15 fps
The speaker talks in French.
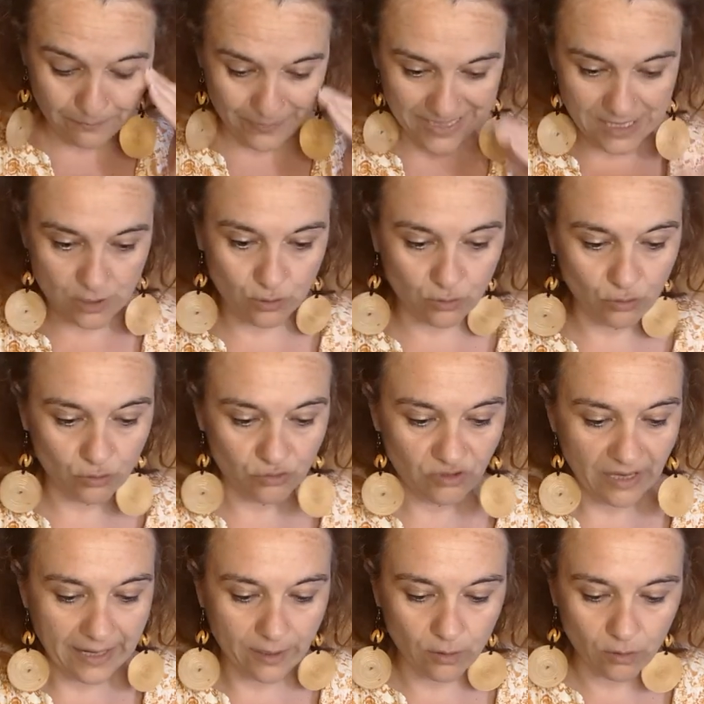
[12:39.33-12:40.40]
passionnante.
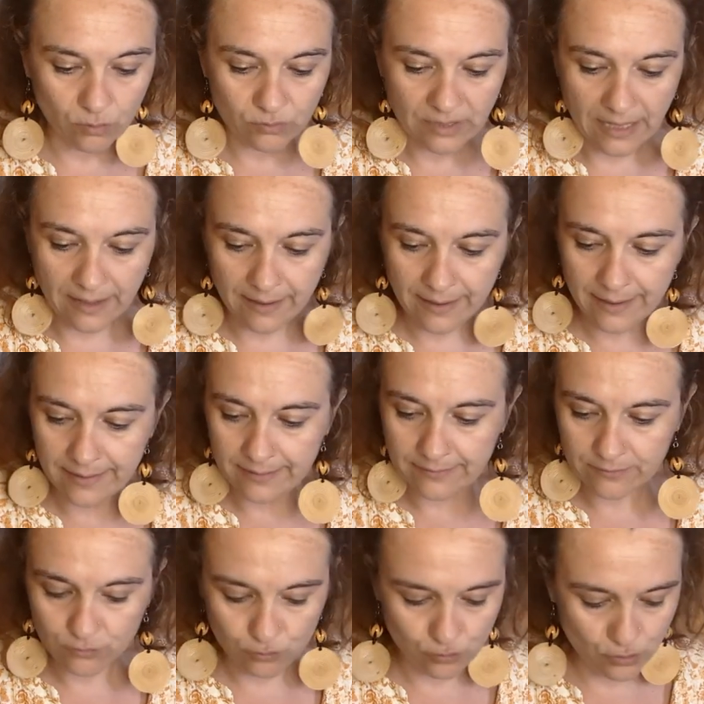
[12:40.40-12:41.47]
Alors on a 1,
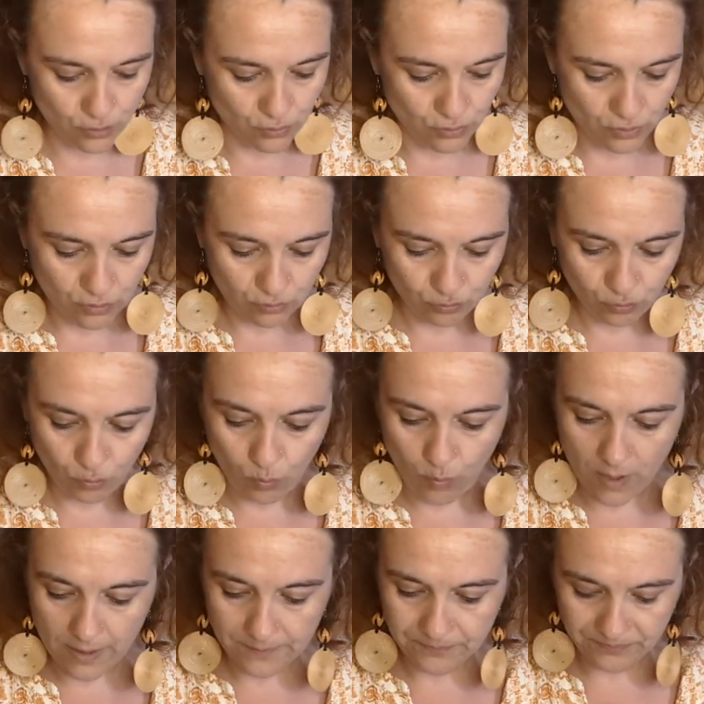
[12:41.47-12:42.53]
2,
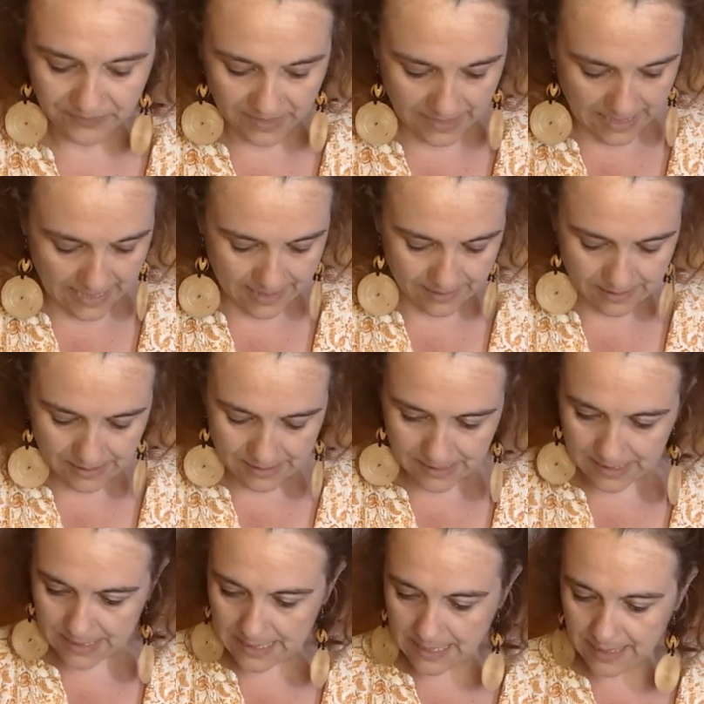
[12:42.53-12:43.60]
3, 4,
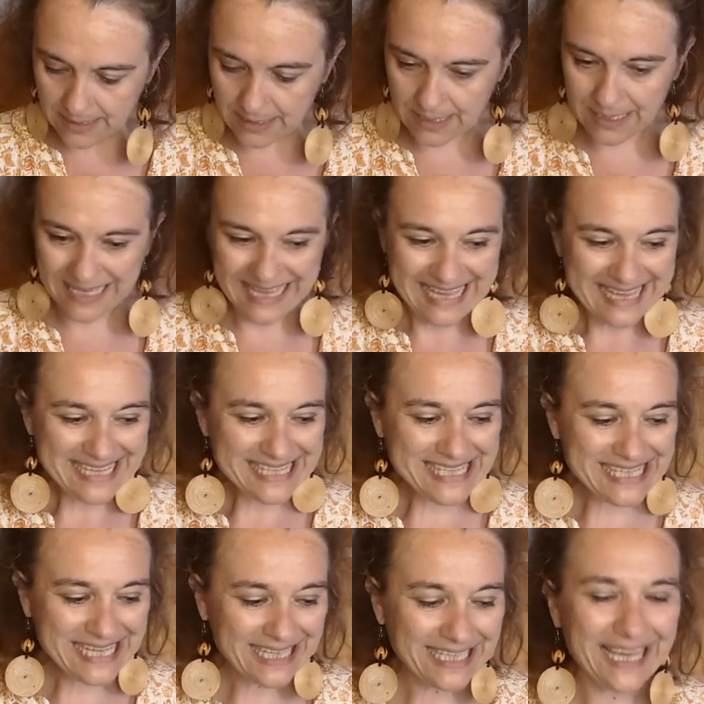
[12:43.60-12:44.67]
5,
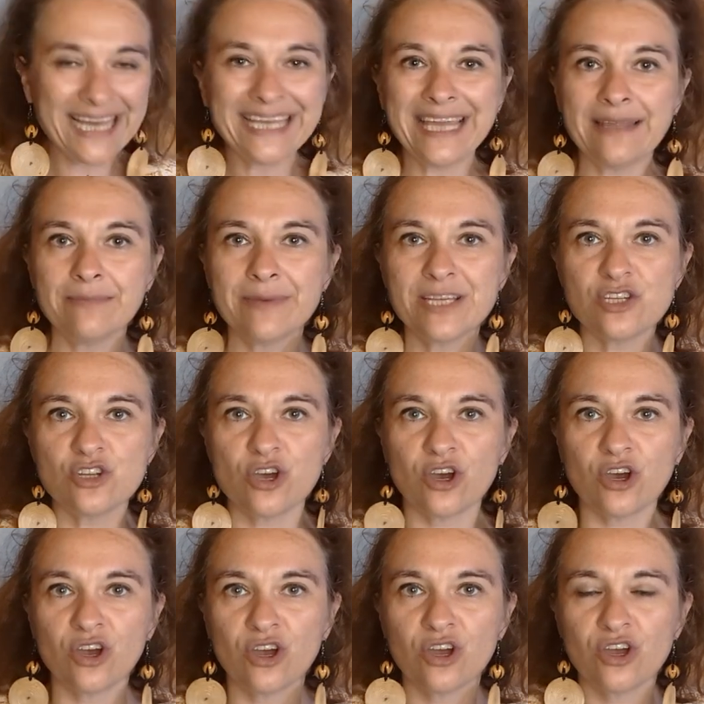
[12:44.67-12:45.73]
5 arcanes majeures.